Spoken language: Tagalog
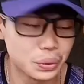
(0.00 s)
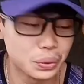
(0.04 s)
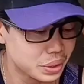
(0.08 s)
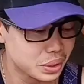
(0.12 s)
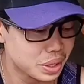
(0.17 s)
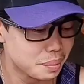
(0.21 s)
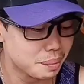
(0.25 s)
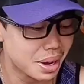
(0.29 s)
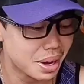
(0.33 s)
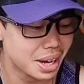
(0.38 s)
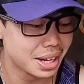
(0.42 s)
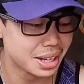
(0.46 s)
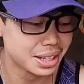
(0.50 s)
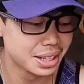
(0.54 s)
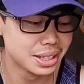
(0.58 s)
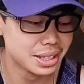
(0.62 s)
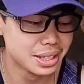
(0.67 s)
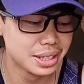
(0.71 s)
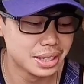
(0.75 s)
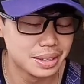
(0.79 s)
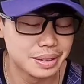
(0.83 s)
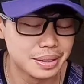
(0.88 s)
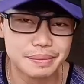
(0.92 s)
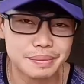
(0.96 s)
So, di ba?
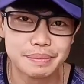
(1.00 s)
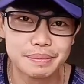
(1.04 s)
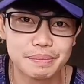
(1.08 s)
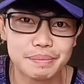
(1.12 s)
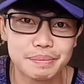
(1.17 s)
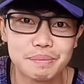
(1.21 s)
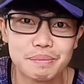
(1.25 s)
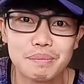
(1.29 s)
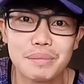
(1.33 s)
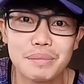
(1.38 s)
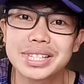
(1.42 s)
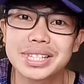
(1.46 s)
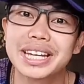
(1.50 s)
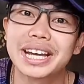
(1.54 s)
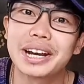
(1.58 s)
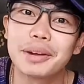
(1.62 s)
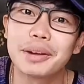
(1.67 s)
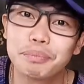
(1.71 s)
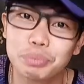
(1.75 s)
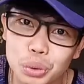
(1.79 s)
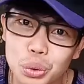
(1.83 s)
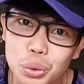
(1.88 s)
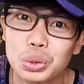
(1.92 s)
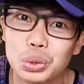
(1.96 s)

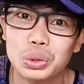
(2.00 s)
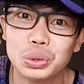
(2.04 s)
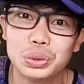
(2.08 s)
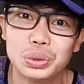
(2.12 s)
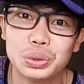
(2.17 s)
Masarap to.